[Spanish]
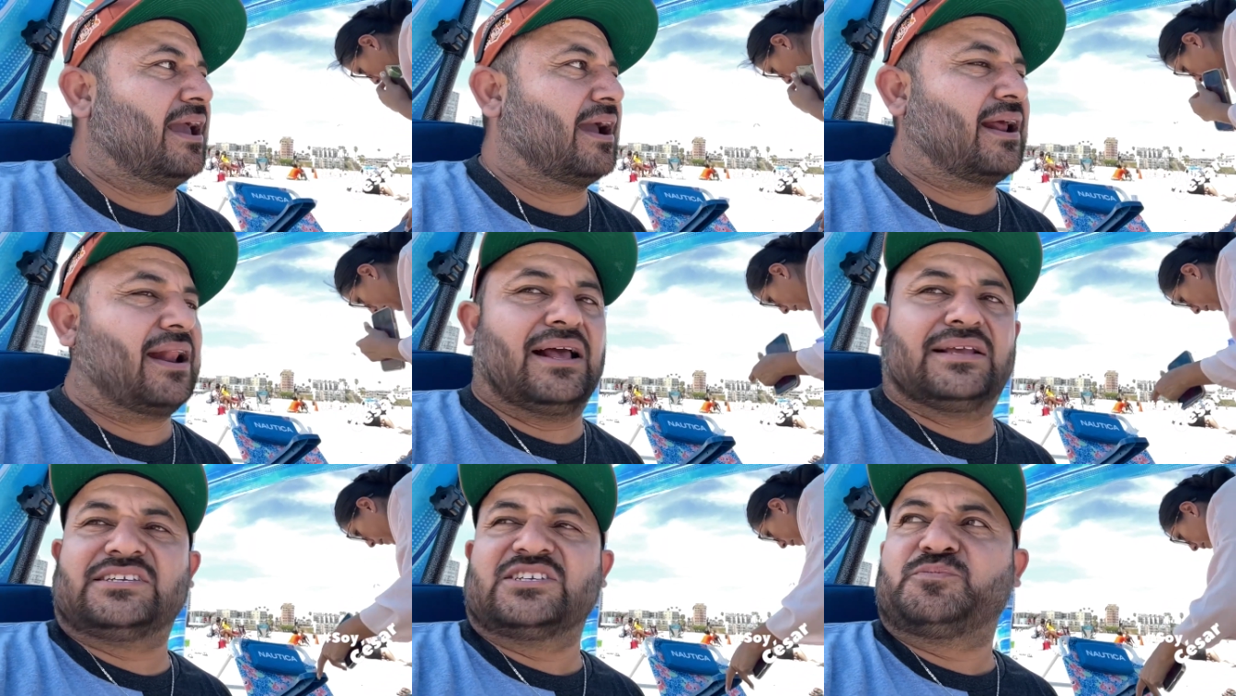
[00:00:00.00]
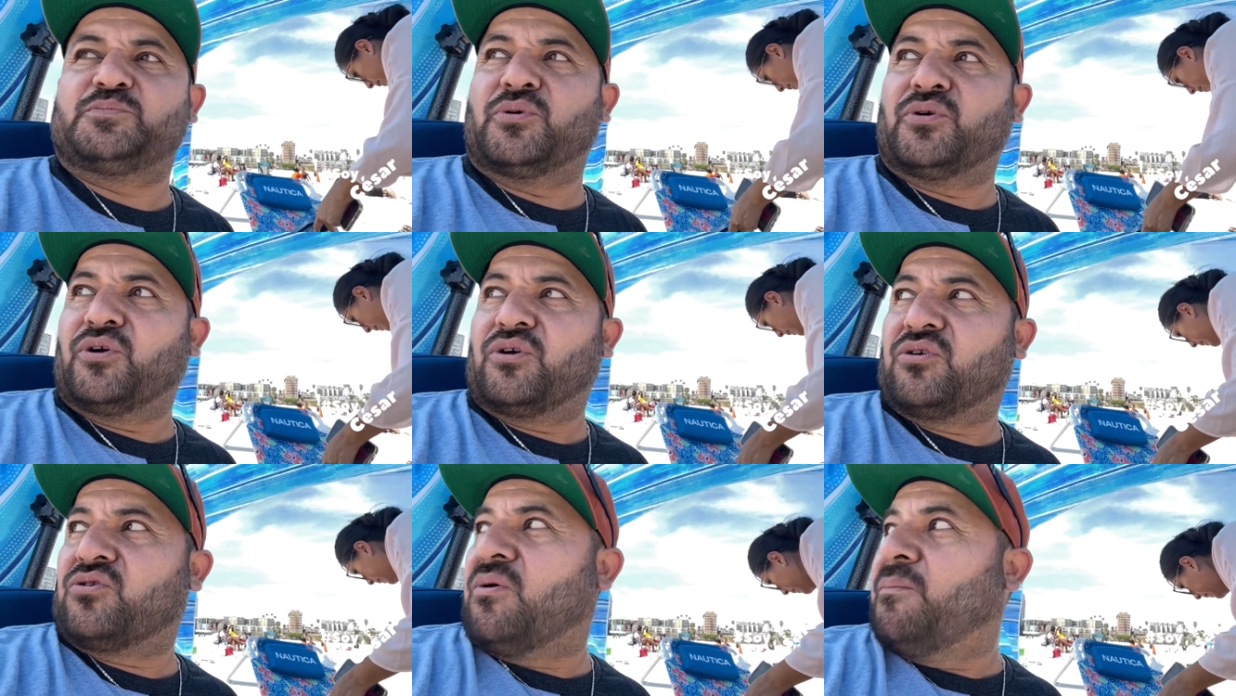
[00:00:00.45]
Gracias
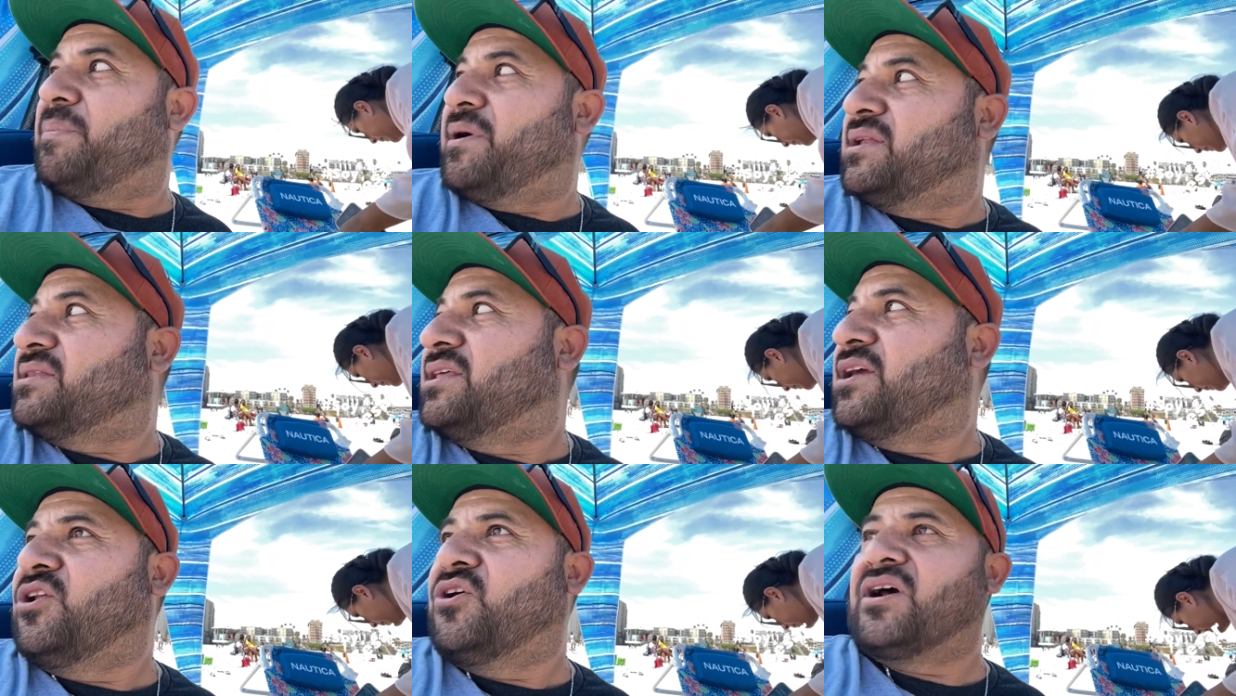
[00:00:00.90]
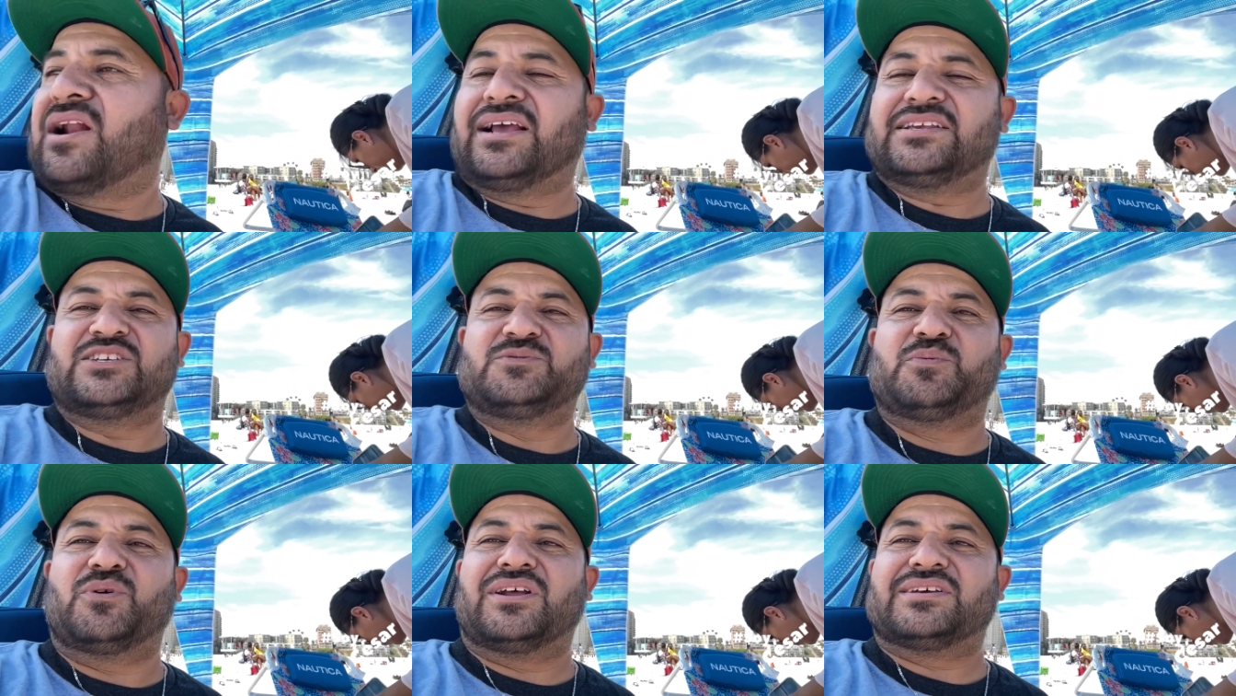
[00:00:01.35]
por compartirlo,
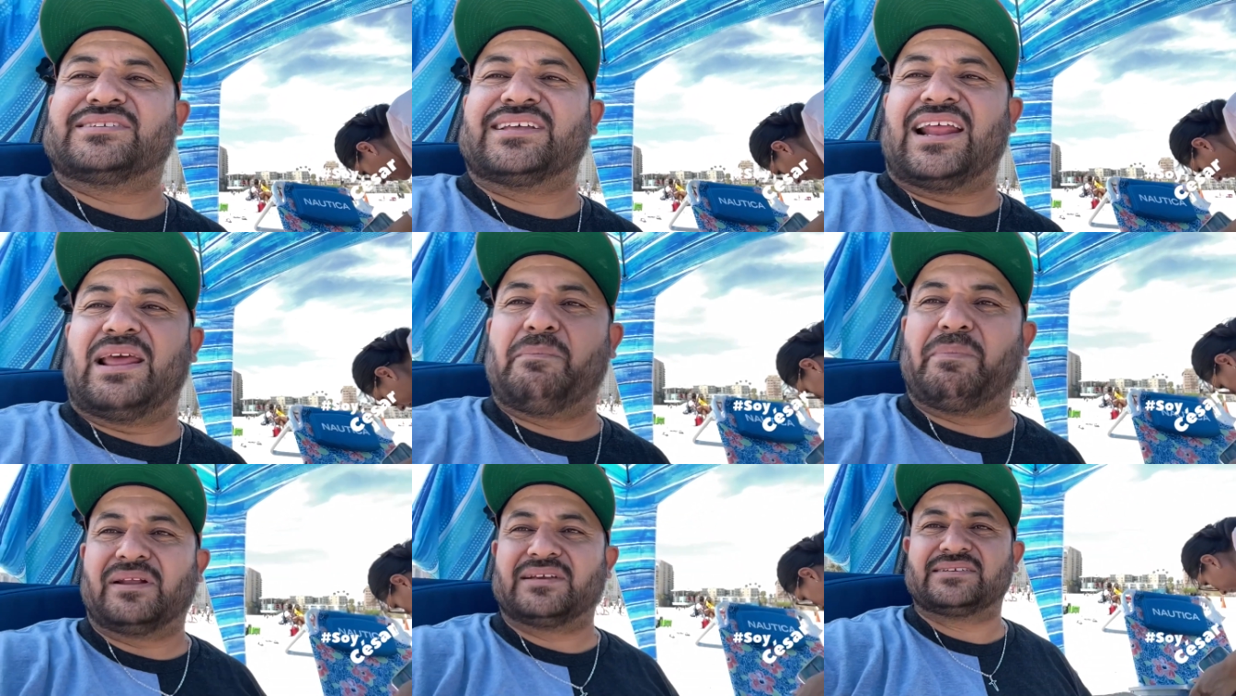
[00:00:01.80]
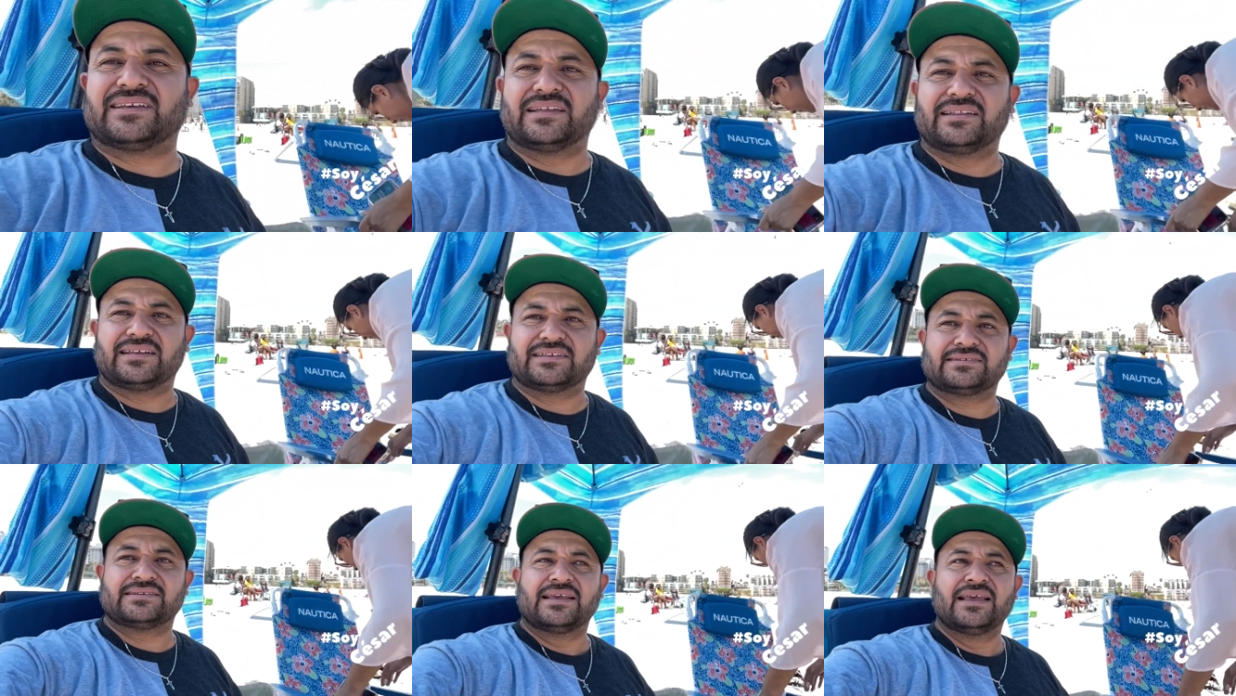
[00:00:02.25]
gracias por estar ahí
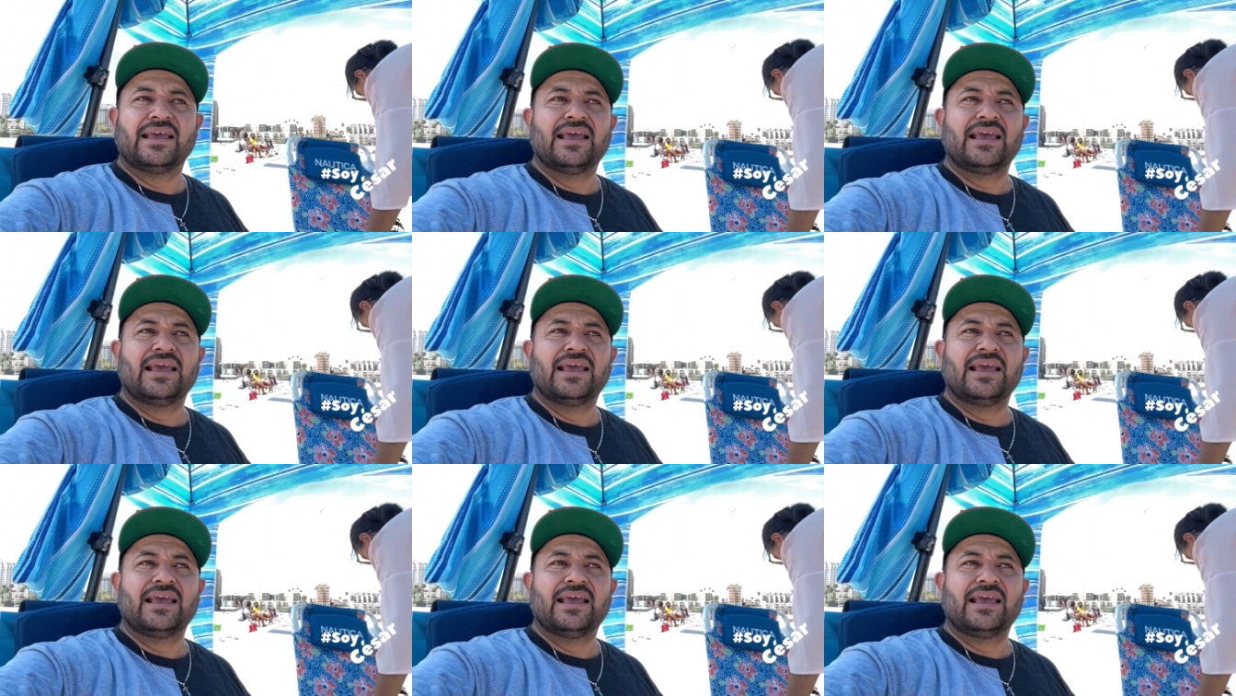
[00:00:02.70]
presentes